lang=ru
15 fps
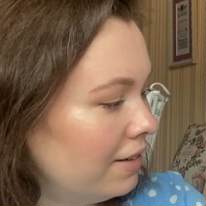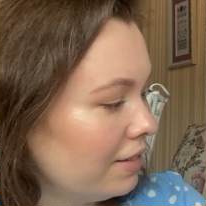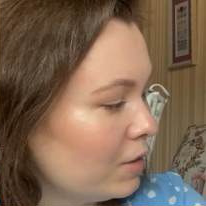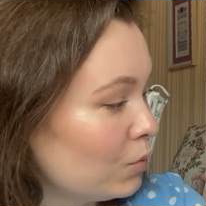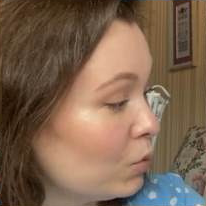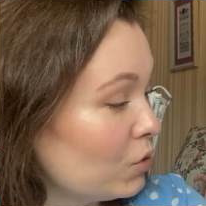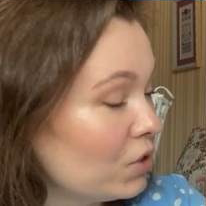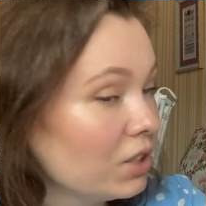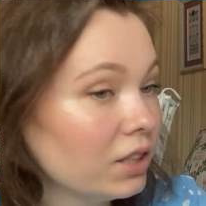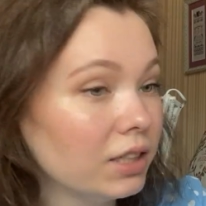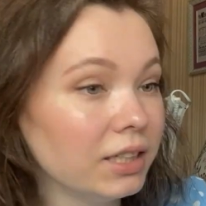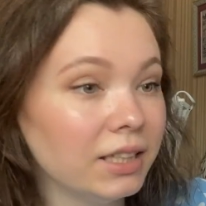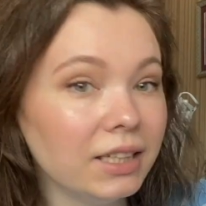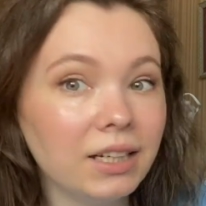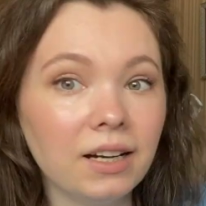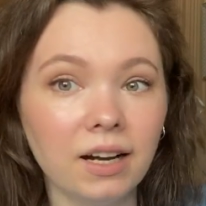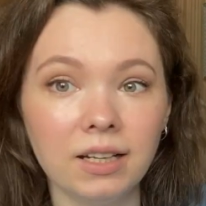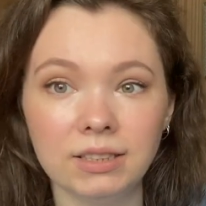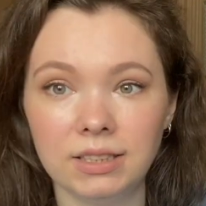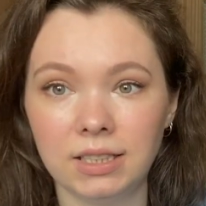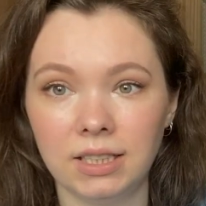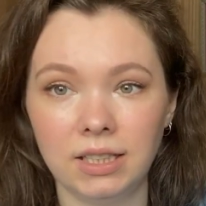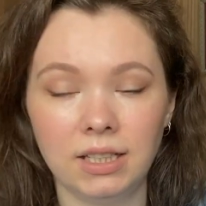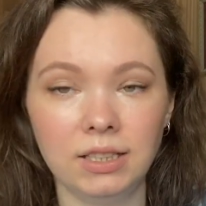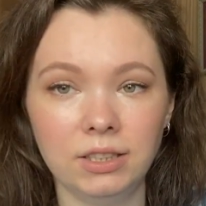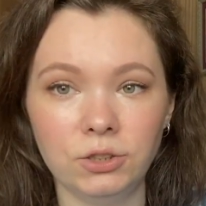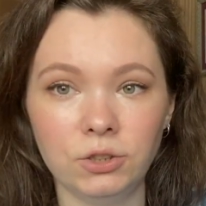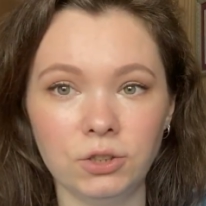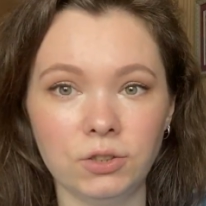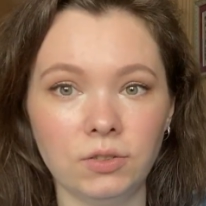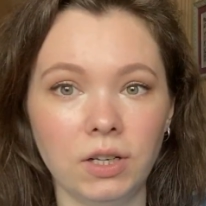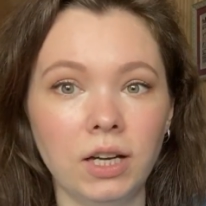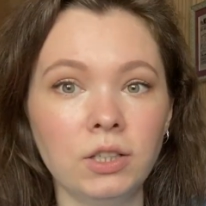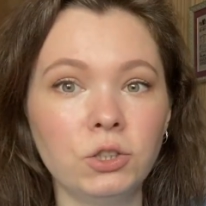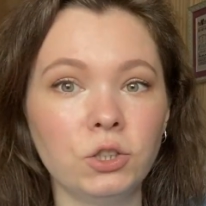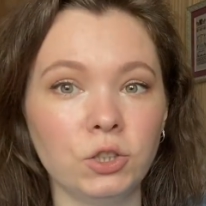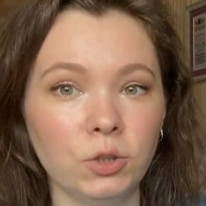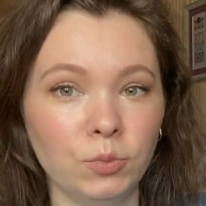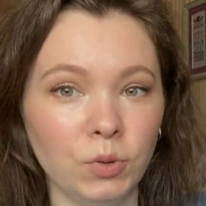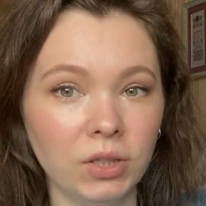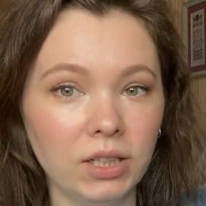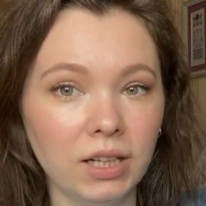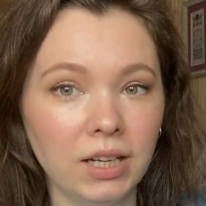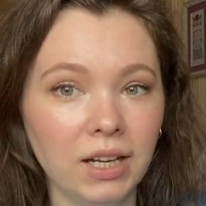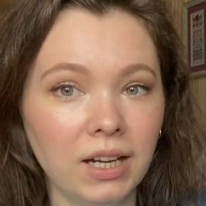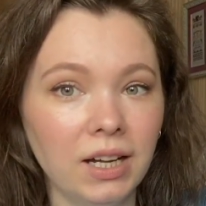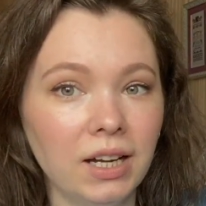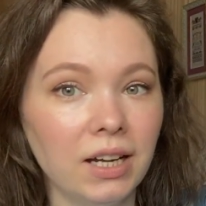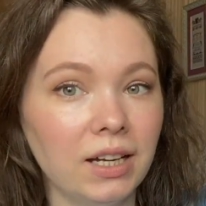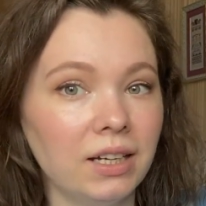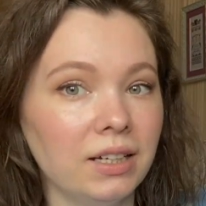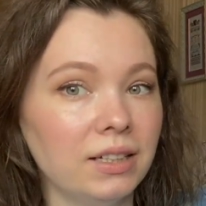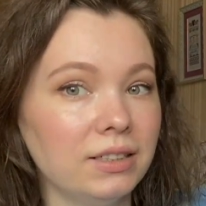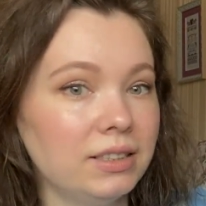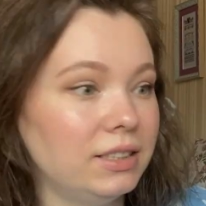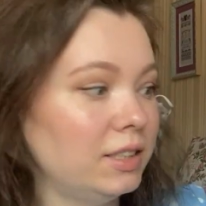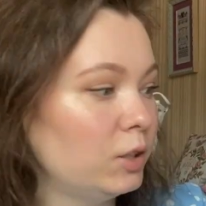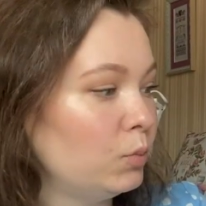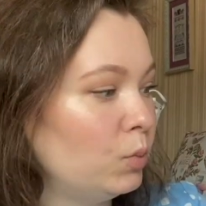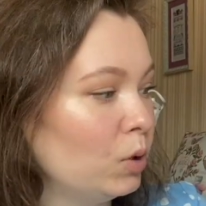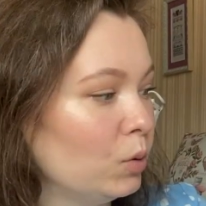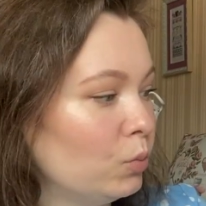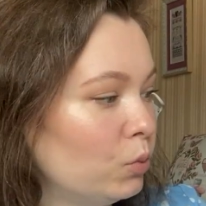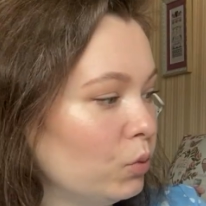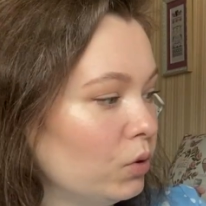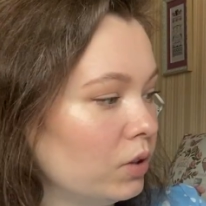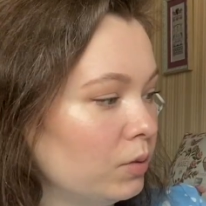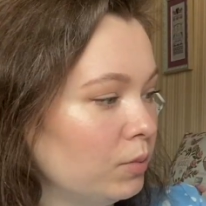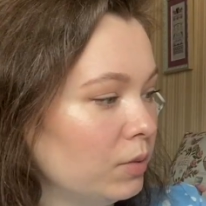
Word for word: допустила гигантское количество ошибок. Здесь перепутан